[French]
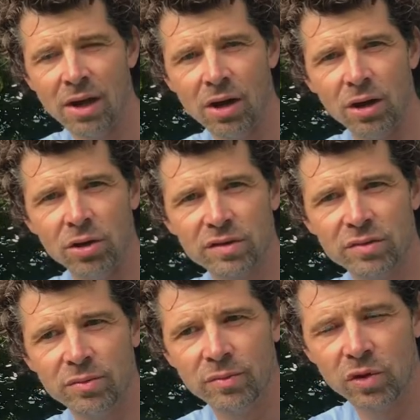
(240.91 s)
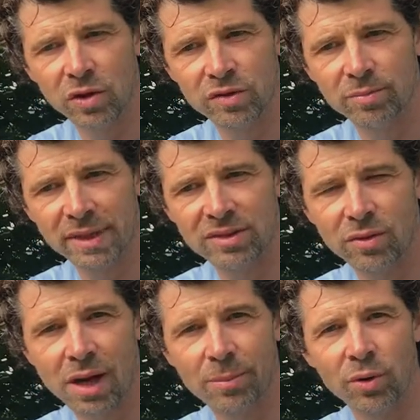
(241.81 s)
dans, une,
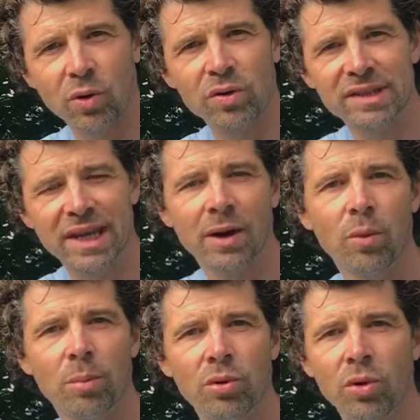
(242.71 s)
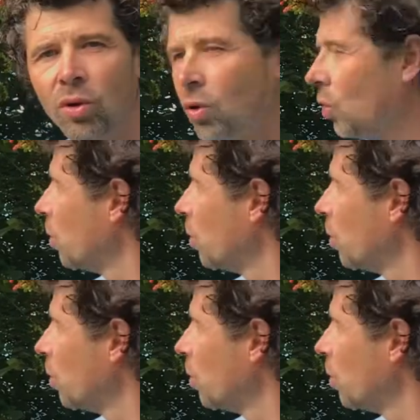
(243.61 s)
passoire un peu grossière on peut,